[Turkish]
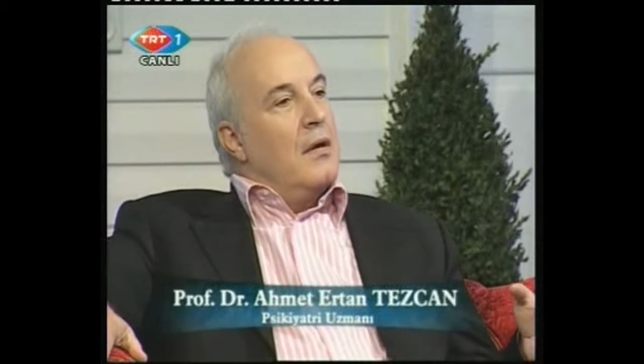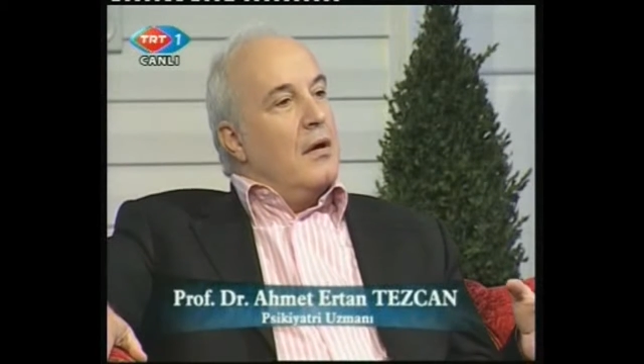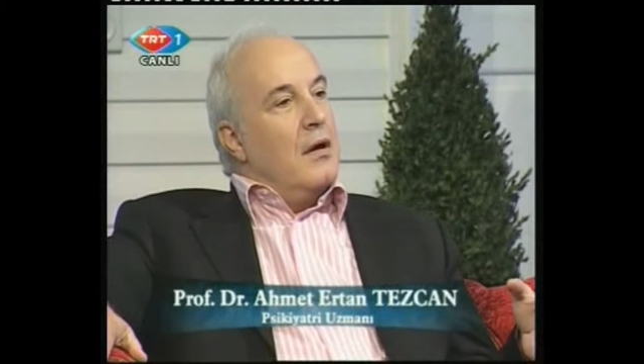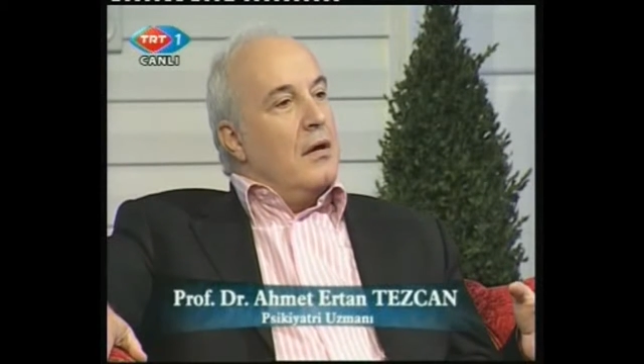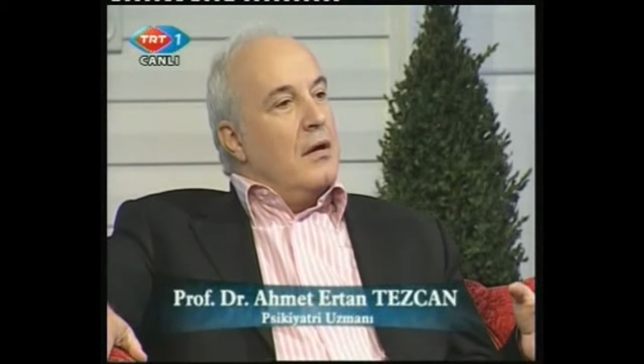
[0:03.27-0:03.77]

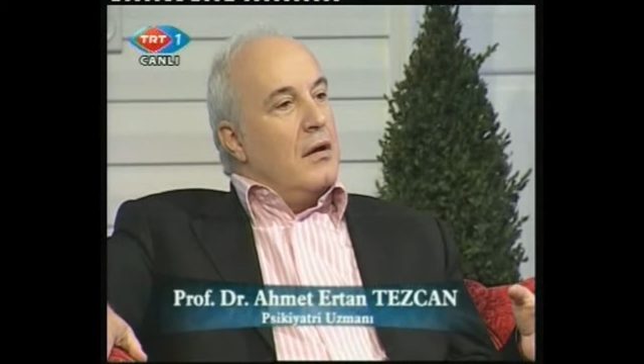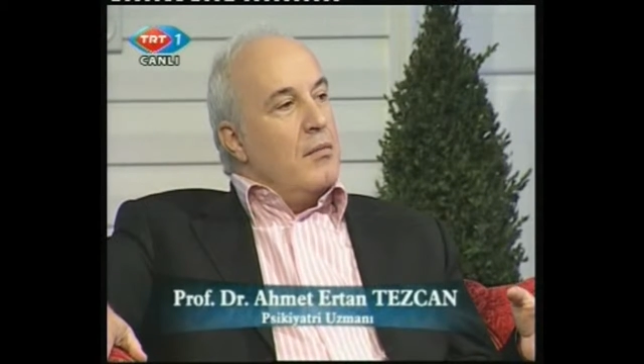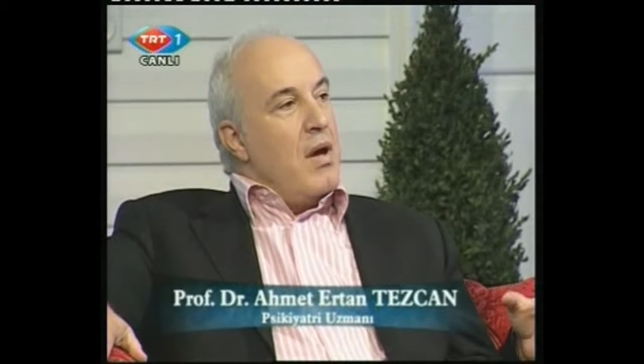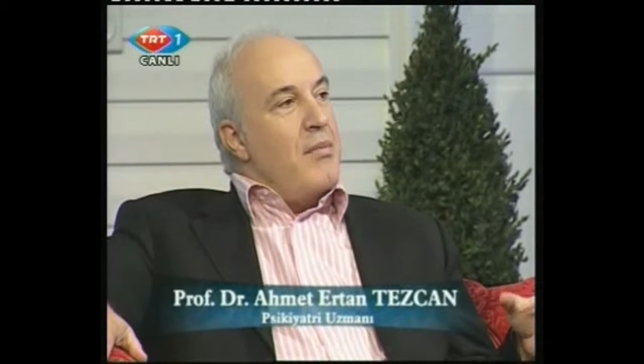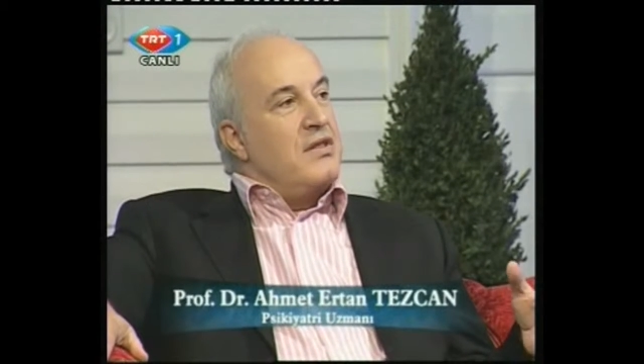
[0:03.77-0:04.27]
Kimdir?
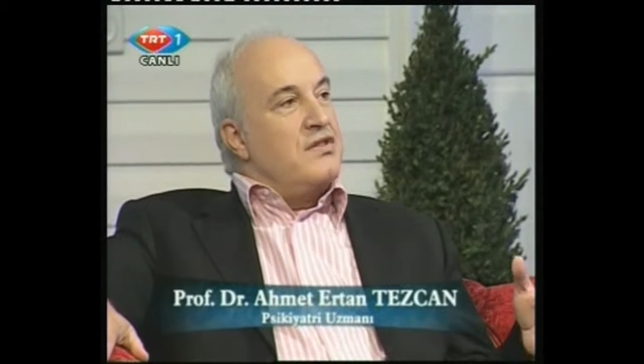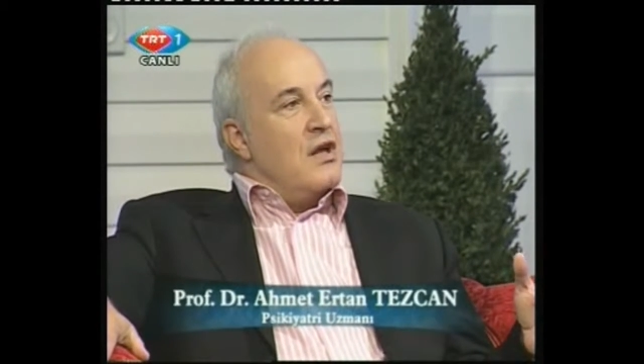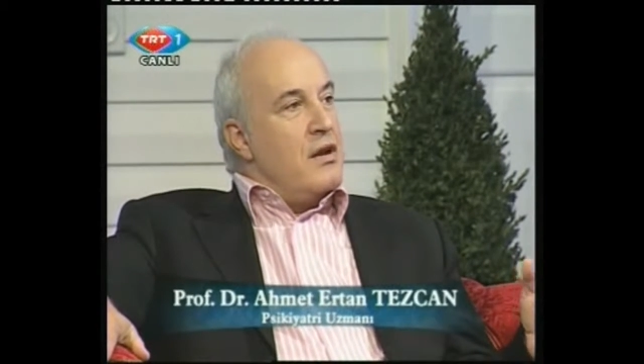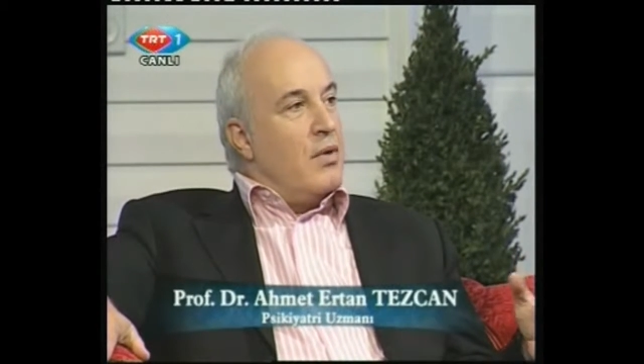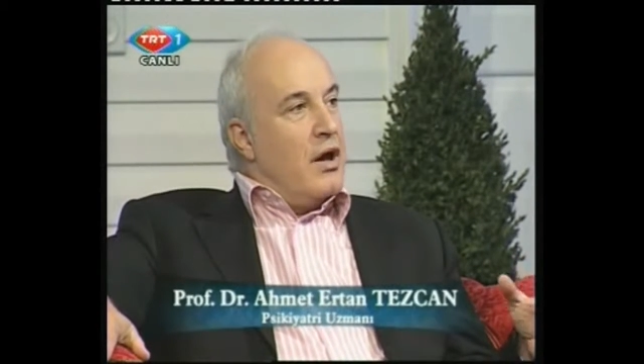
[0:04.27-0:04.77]
Ee, Mehmet
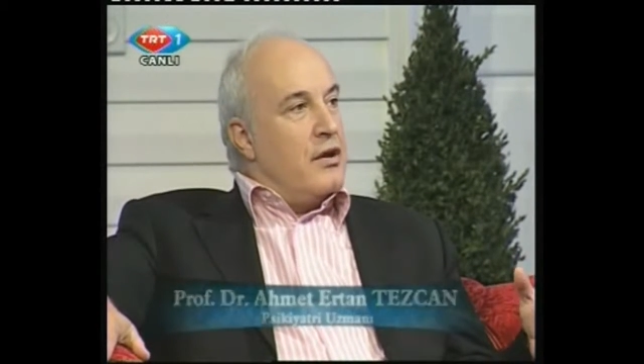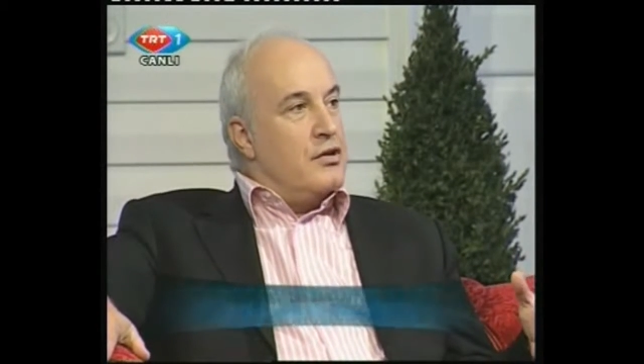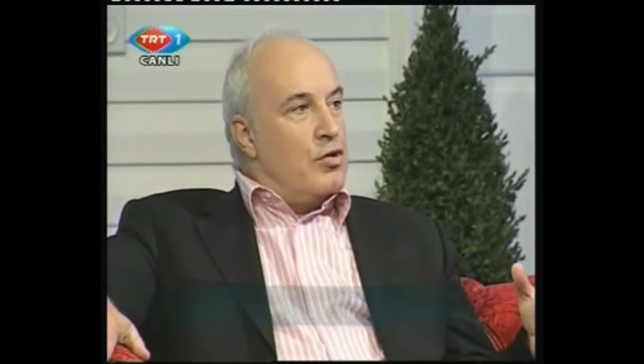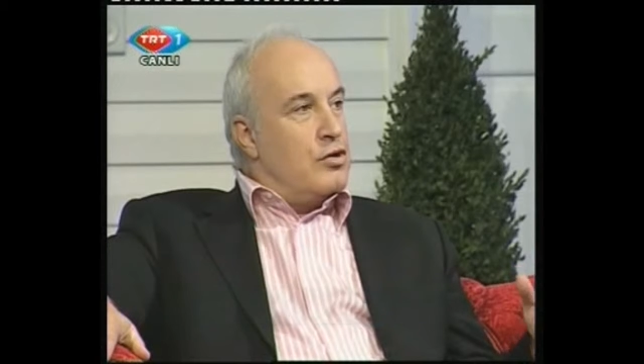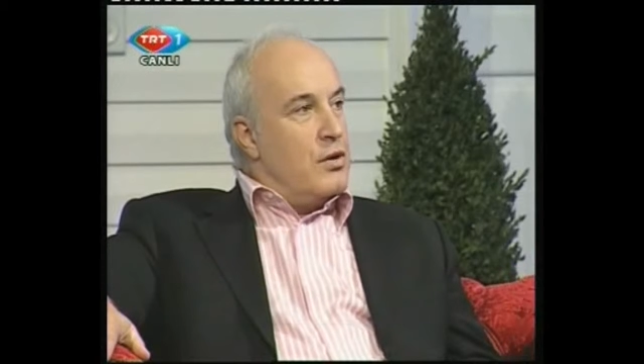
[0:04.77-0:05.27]
Selim
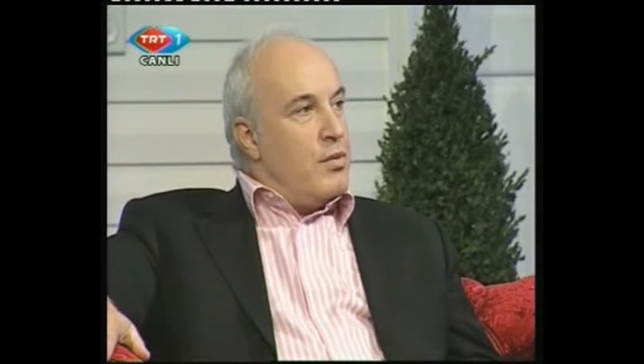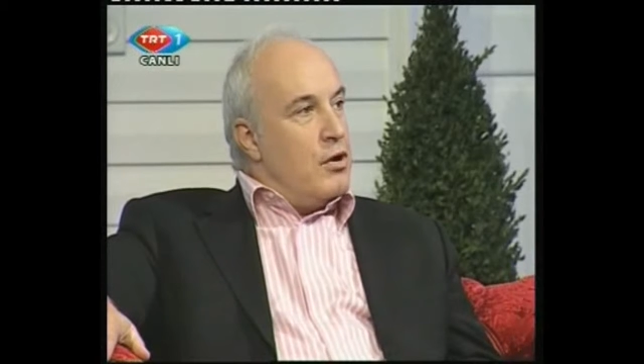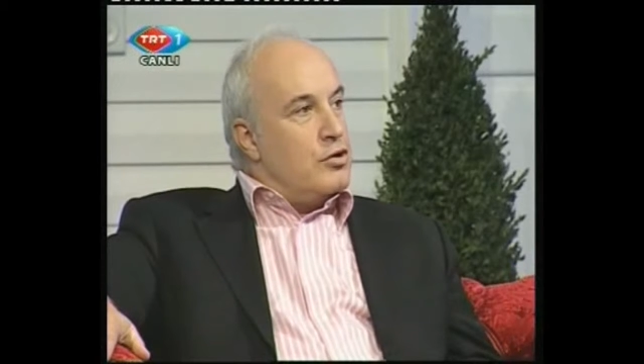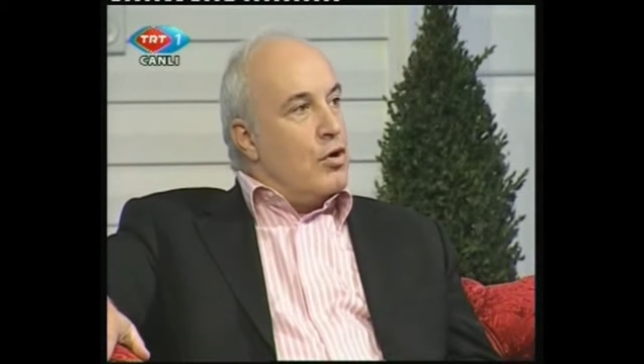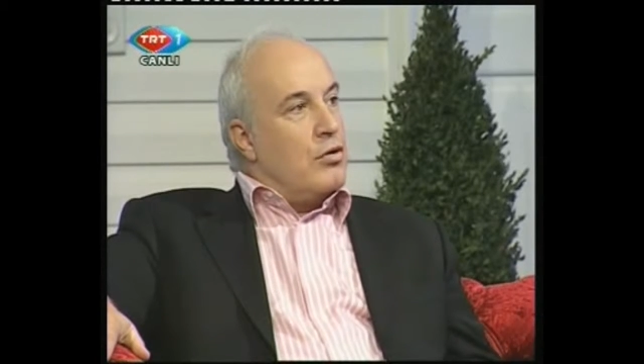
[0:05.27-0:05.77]
Karaca Hoca
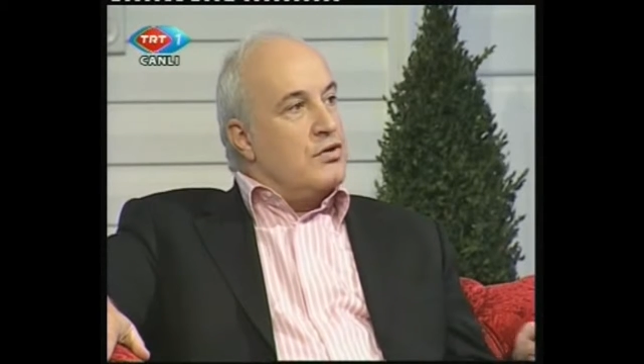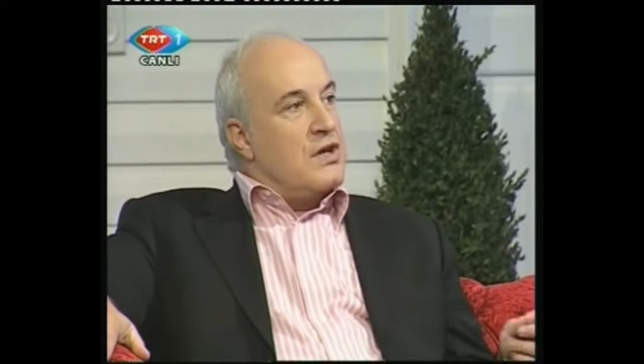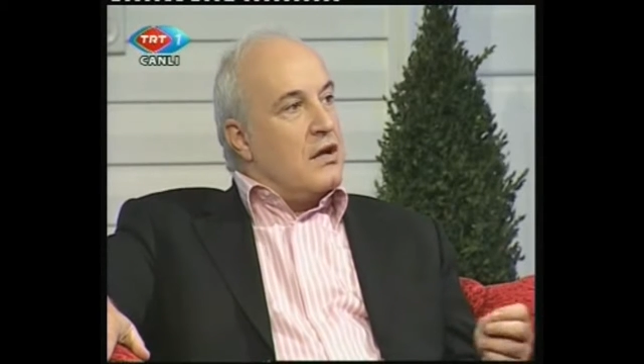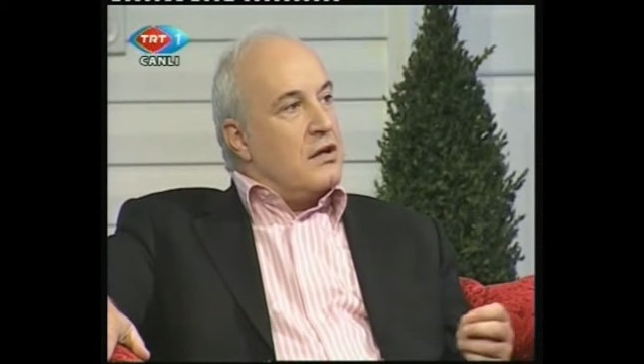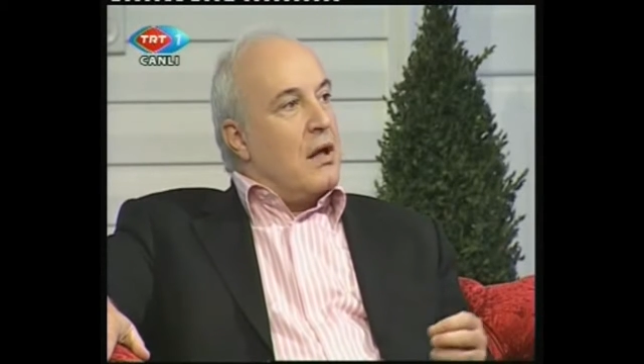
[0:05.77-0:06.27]
böyle çok
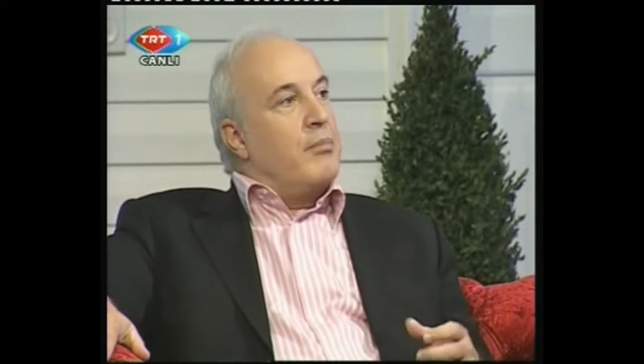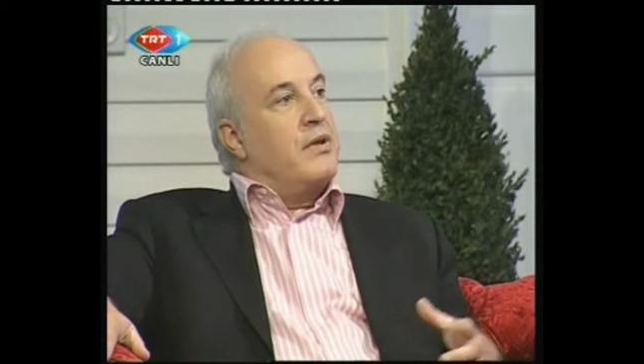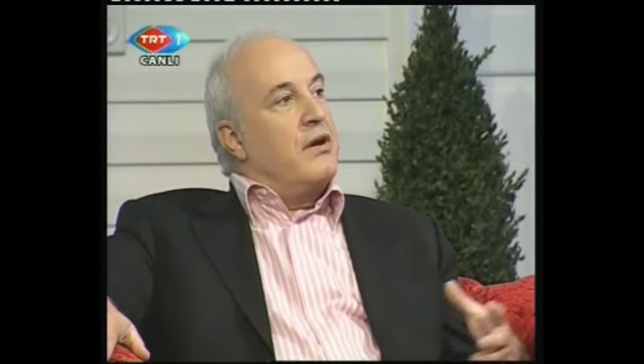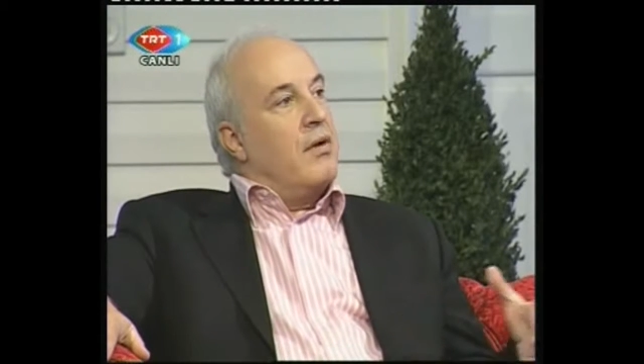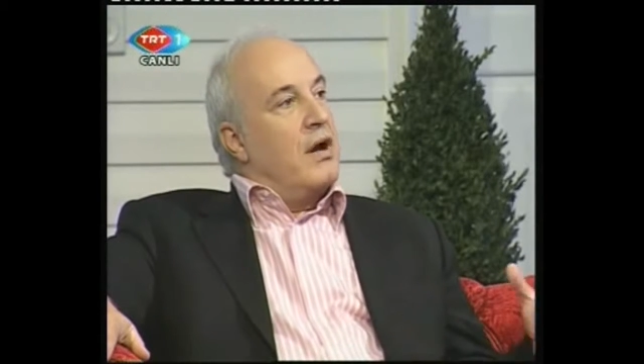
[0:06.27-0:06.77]
güzel
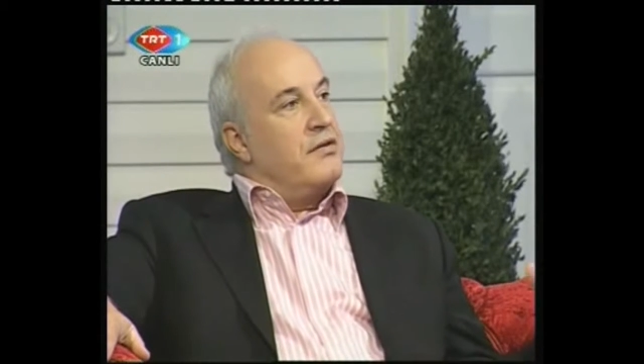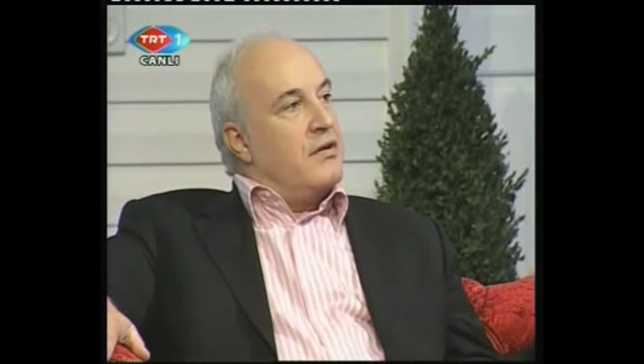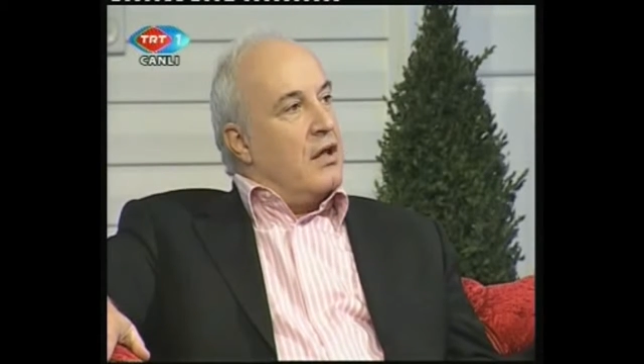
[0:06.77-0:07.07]
kitapları vardır.